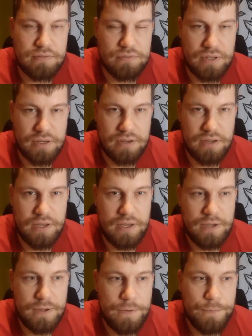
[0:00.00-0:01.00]
а вот так.
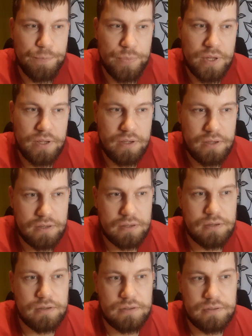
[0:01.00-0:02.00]

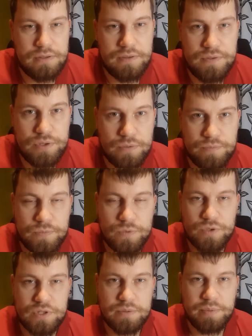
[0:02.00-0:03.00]
А, и все. То
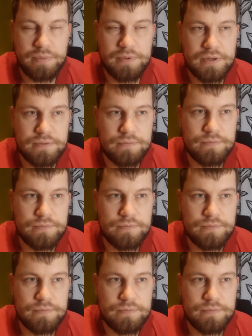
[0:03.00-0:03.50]
есть, например,